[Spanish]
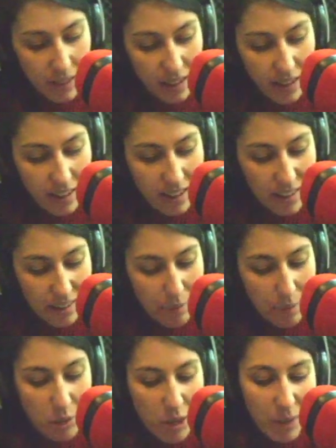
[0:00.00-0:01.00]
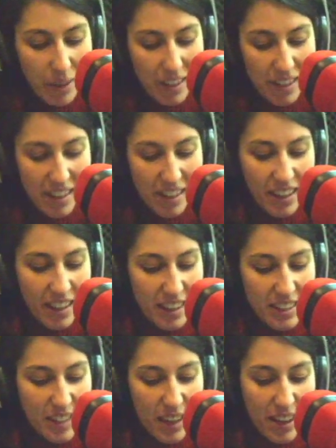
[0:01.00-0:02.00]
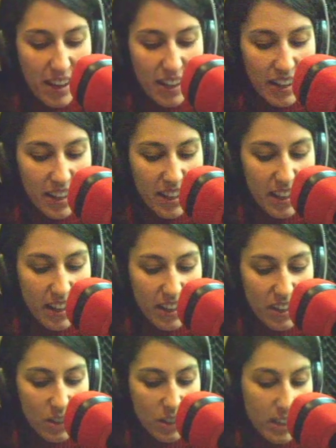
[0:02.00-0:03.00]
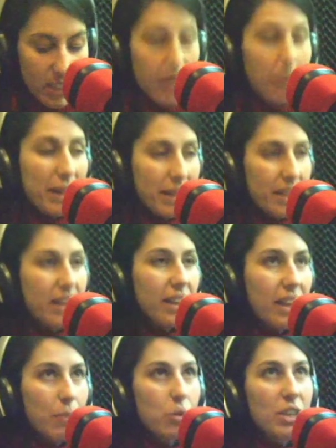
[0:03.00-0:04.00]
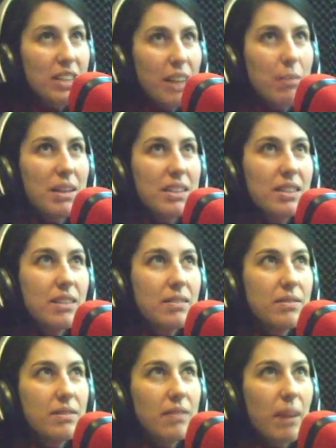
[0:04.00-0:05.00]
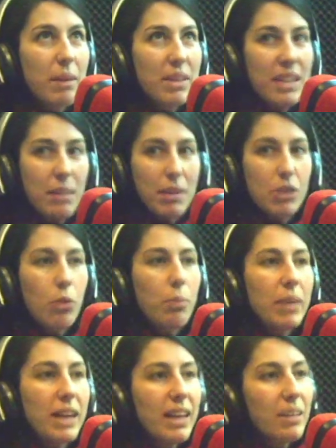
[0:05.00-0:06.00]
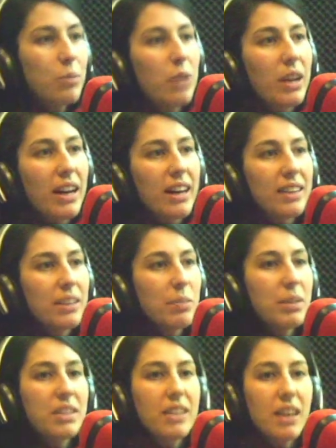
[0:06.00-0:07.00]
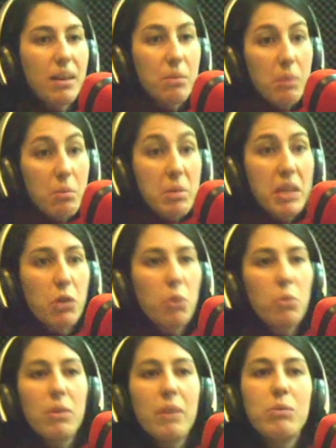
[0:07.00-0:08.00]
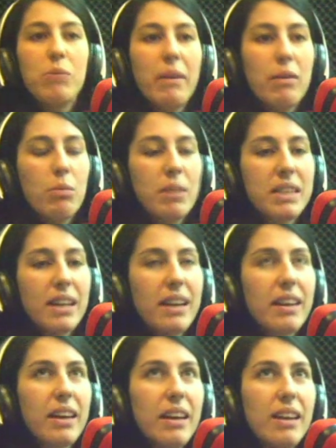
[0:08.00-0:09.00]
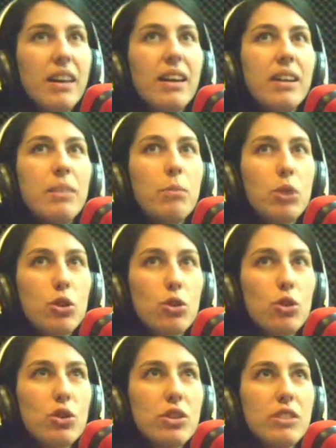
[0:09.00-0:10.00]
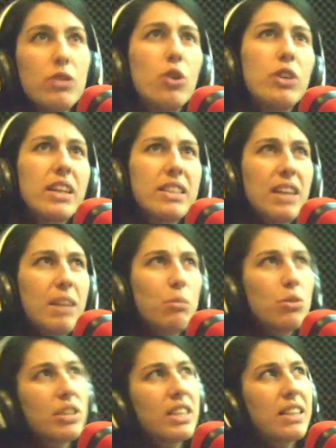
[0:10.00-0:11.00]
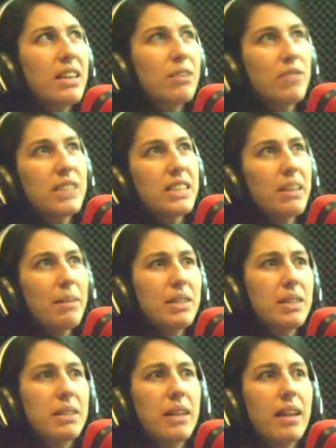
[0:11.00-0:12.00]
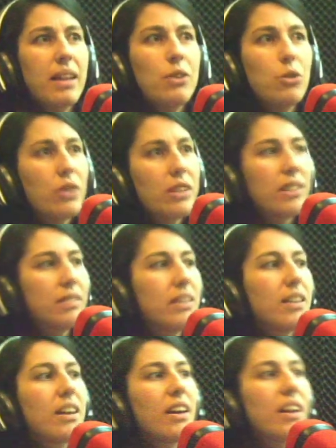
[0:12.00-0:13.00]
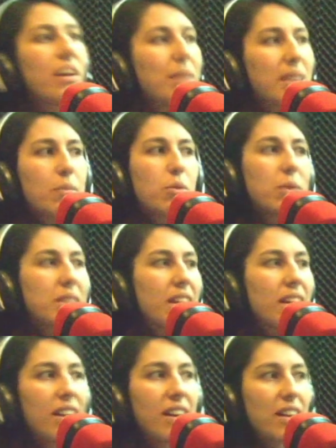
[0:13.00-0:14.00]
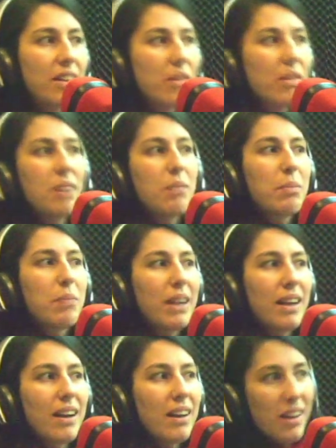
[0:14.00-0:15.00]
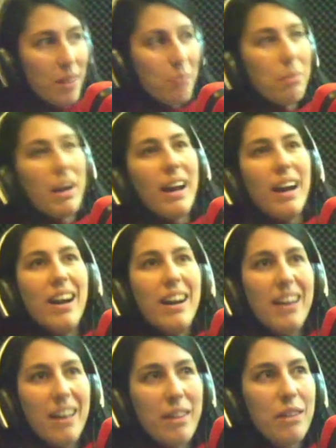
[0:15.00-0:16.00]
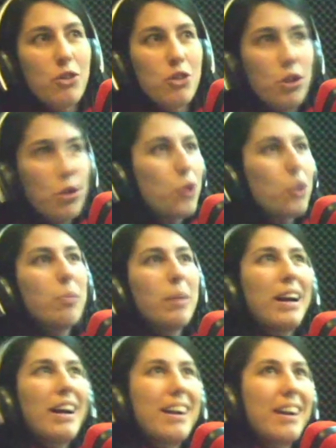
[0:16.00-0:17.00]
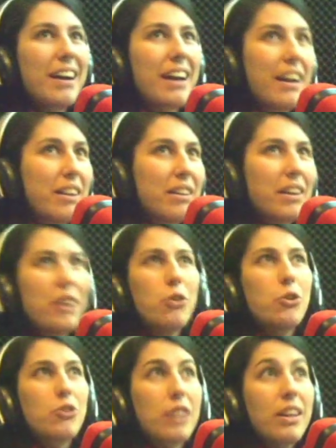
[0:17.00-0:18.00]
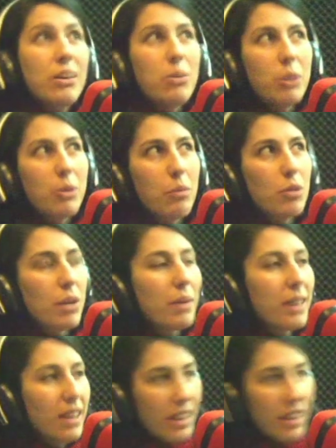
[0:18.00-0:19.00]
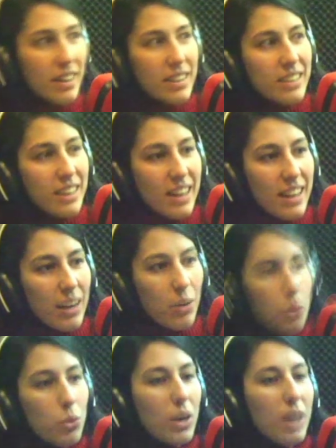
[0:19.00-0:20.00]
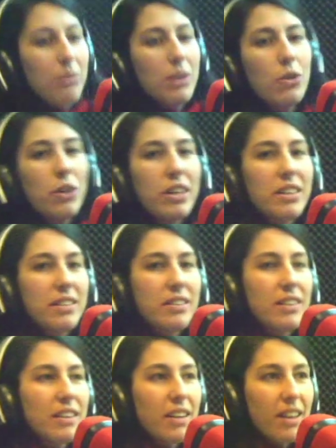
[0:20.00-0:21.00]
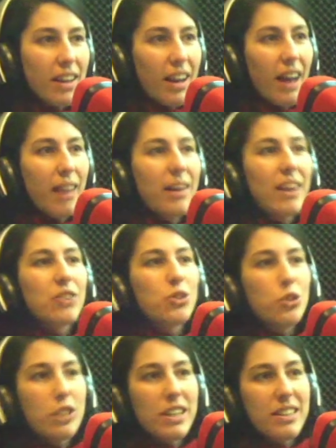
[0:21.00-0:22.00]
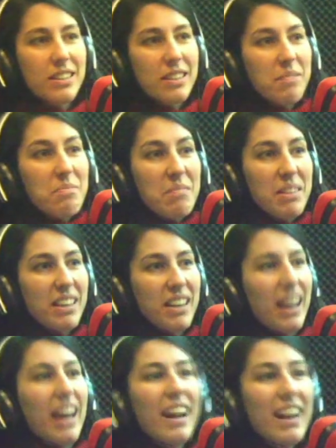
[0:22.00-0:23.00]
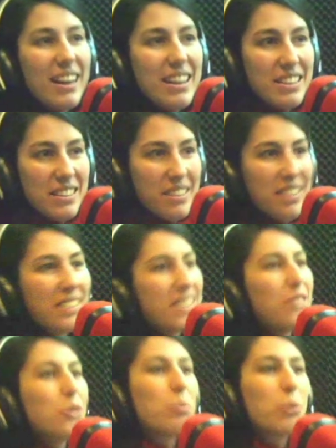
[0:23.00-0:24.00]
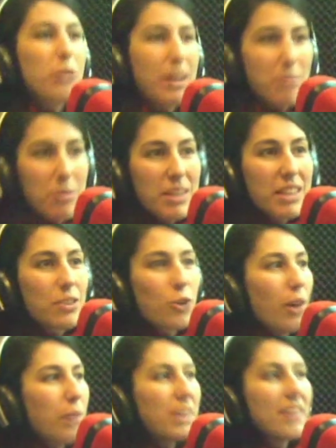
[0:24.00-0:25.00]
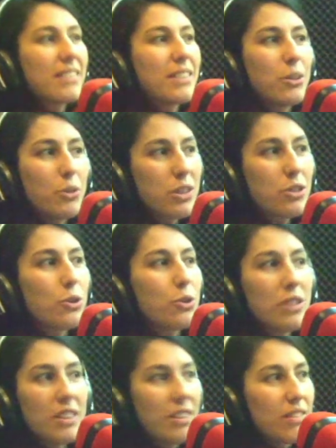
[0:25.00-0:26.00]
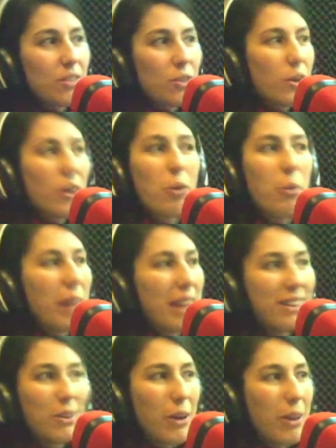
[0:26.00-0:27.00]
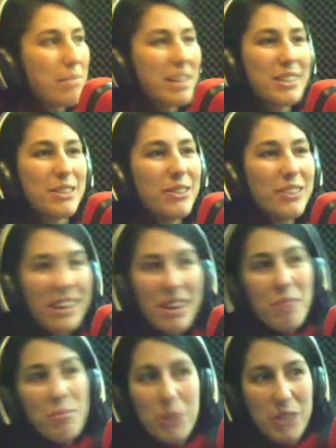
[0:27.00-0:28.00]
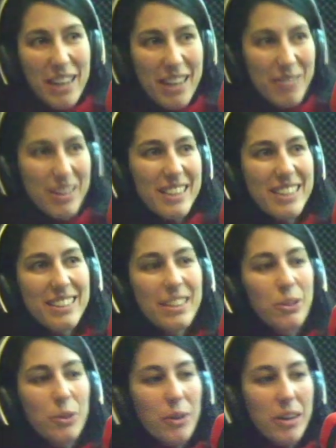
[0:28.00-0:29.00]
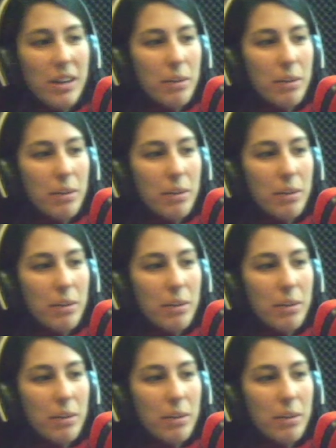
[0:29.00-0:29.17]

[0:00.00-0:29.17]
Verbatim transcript: Eh, vamos a ver. Esta, eh, esta parte, digamos que es la más, mm, a veces la más complicada, porque la gente piensa, me llegó una, vez un mensaje de vosotros, no, ya estábamos, ya, estabais tardando en decir que ibais a aprovechar el 15M para, para haceros de oro, para ganar dinero, no sé qué. Digo, bueno, vamos a ver, es que la cultura libre no quiere decir hacer las cosas y regalarlas. Es decir, si yo pudiera vivir solamente haciendo esto y no recuperando la inversión, pues sería fantástico.